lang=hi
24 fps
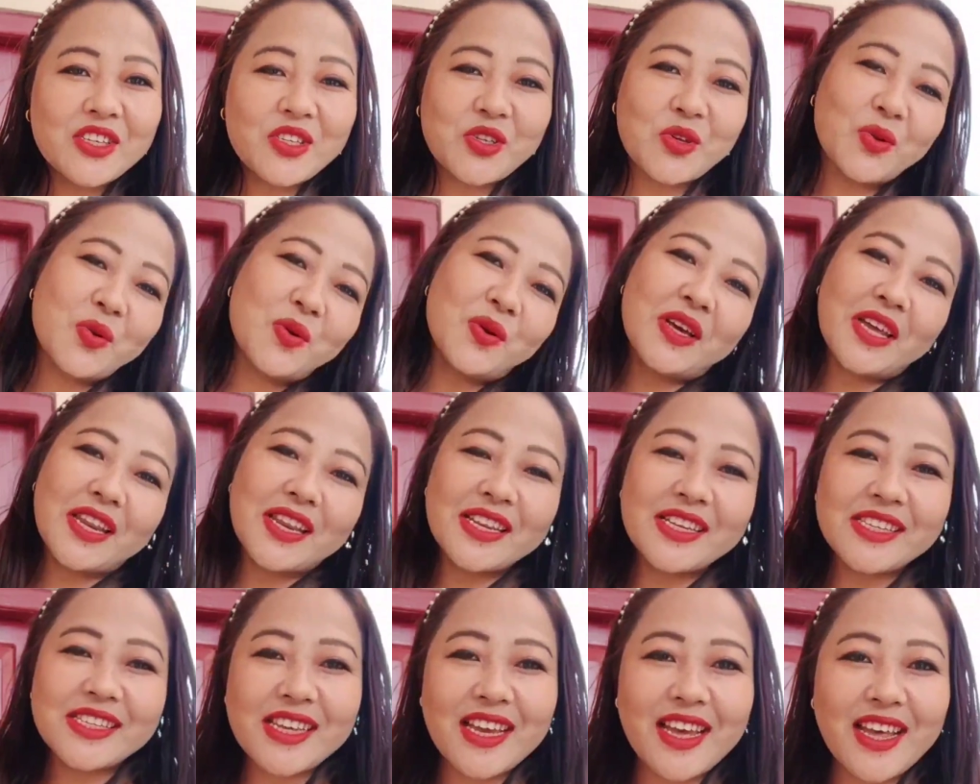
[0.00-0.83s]
शुरू
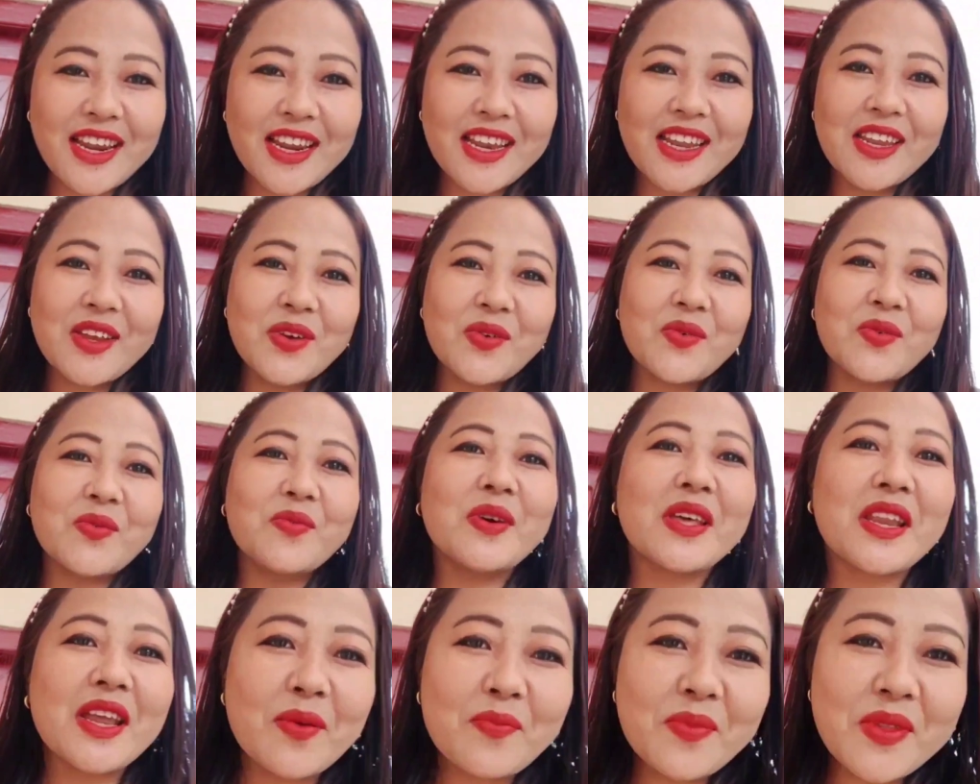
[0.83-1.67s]
करने जा रही हूँ
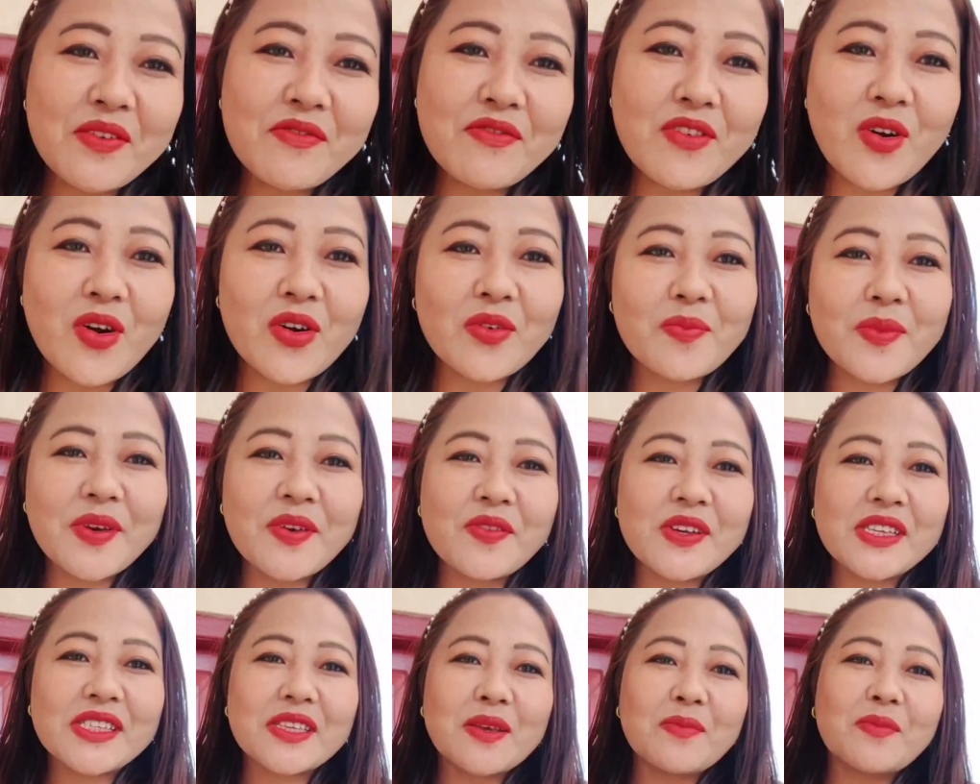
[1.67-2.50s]
मेरे अपने ब्लॉग में
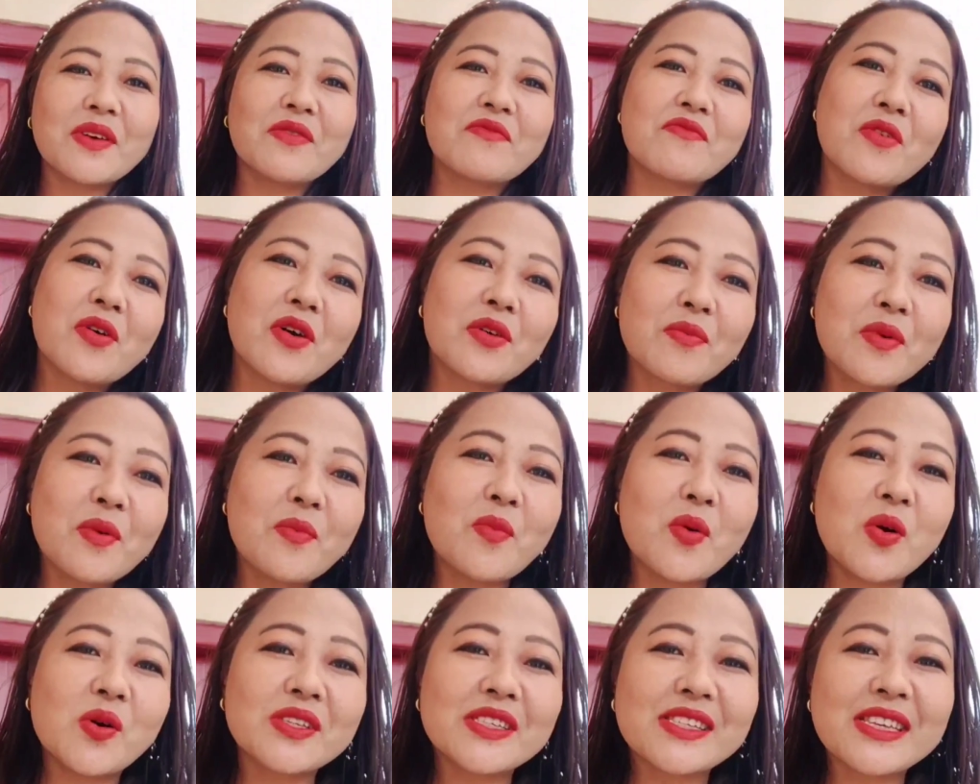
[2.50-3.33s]
वैसे मैं ब्लॉग में
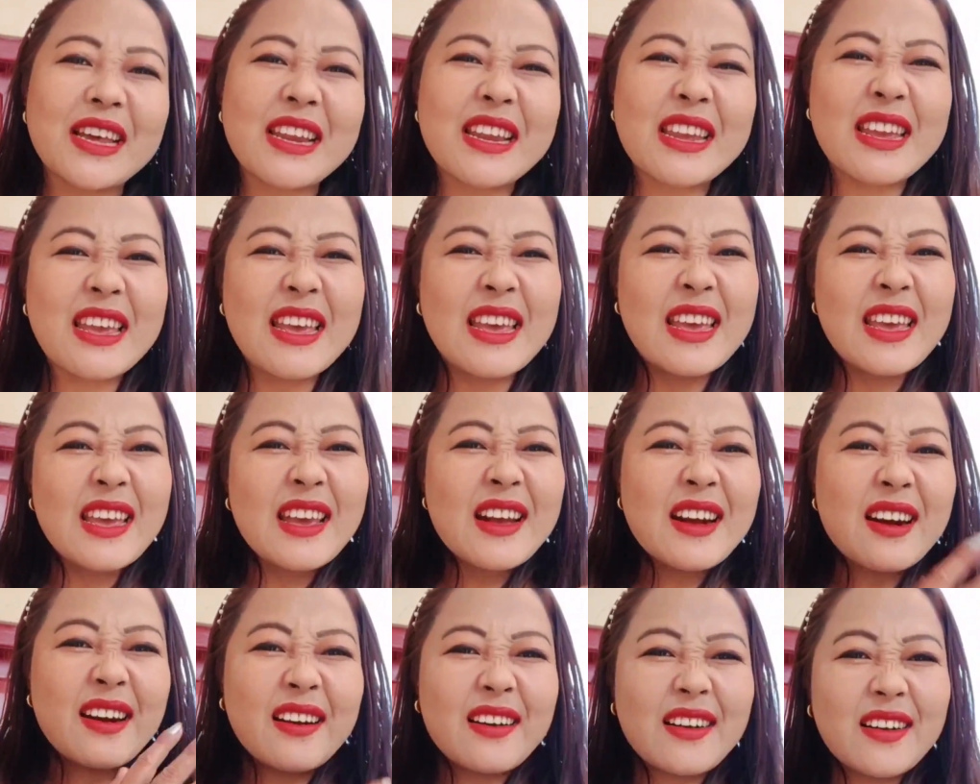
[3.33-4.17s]
बहुत सारे
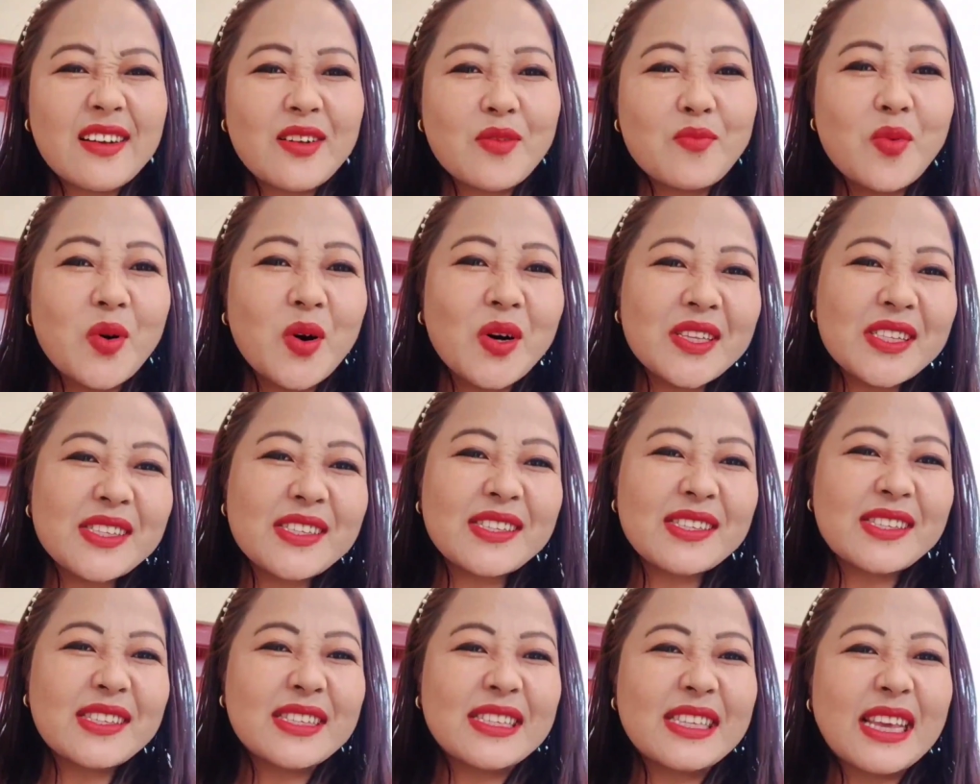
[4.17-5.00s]
आ, बहुत
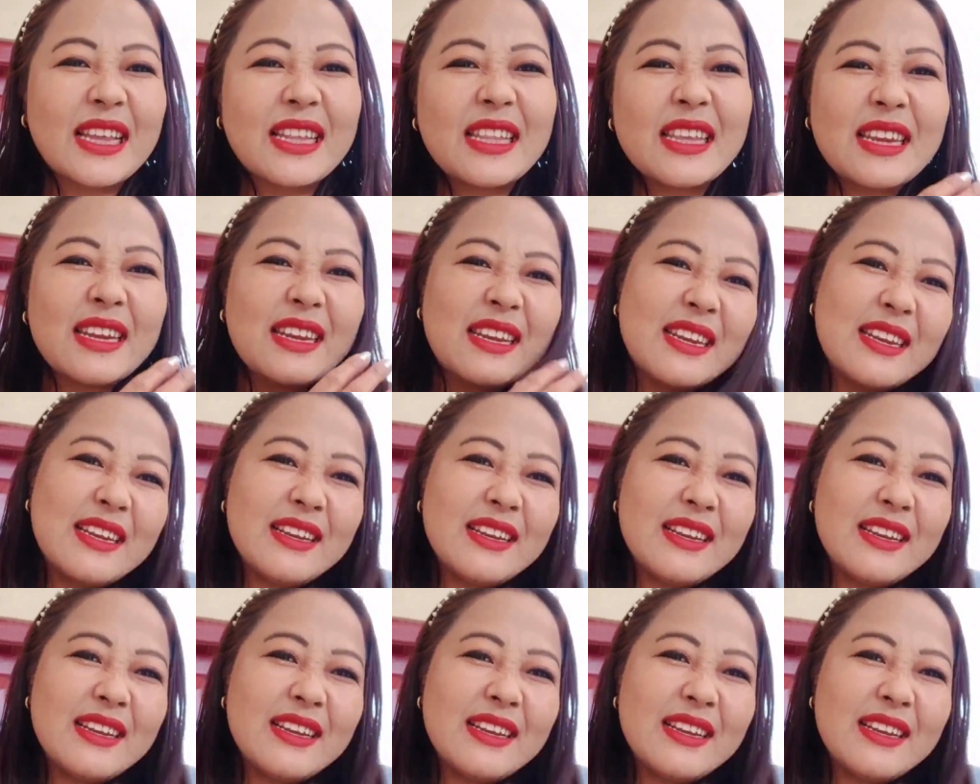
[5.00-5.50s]
ज्यादा